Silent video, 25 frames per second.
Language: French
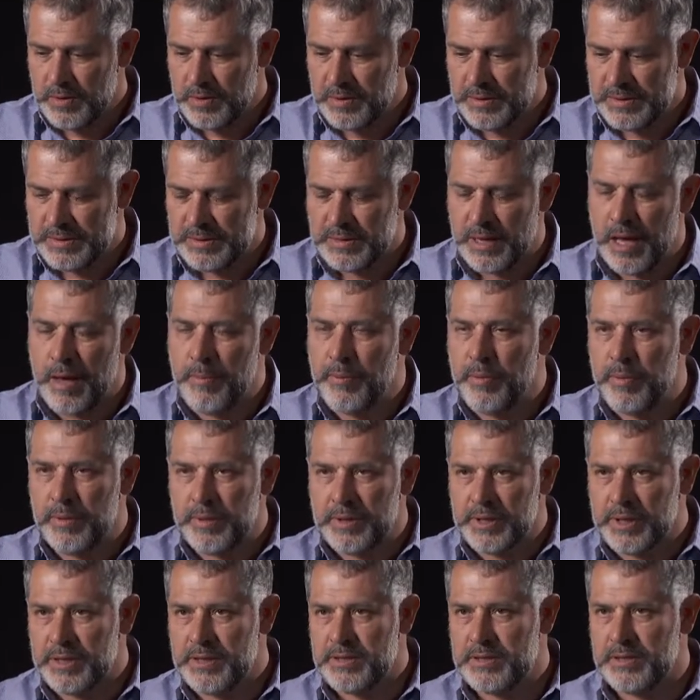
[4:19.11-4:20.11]
simple,
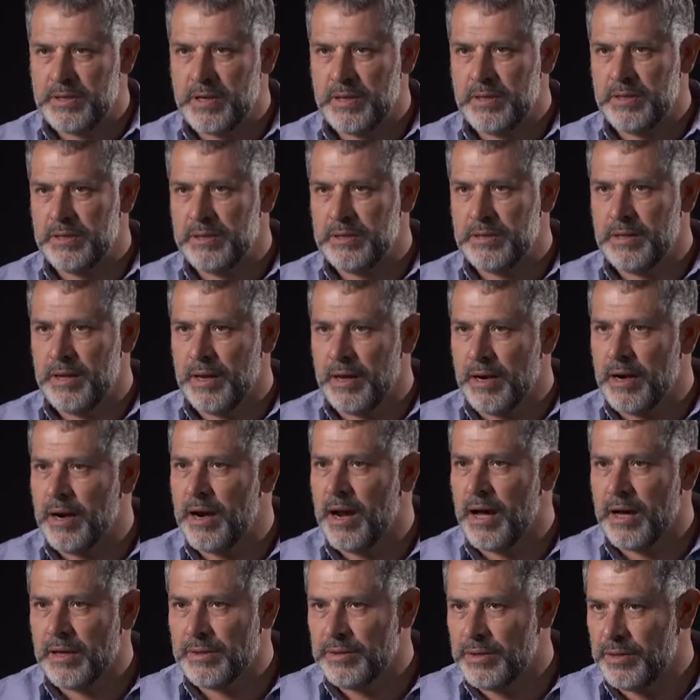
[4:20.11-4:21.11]
cristalline,
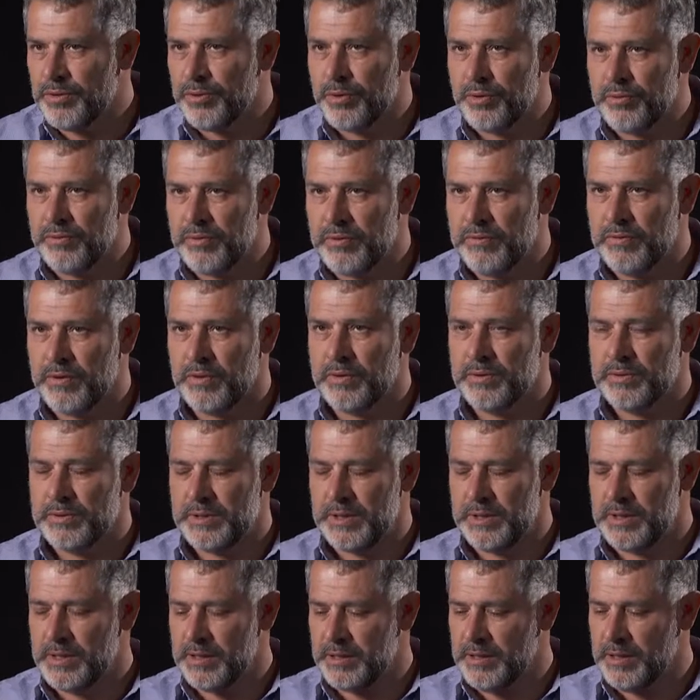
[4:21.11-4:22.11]
l'art d'être vivant.
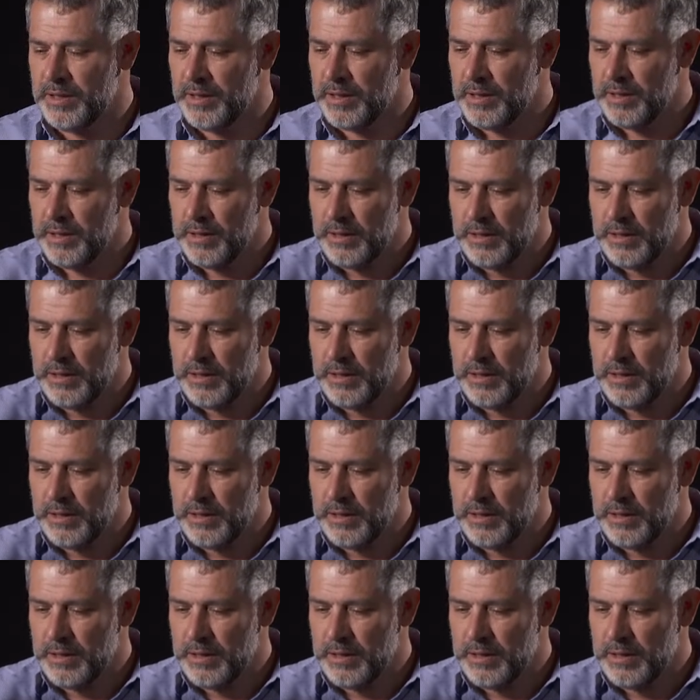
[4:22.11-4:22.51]
C'est-à-dire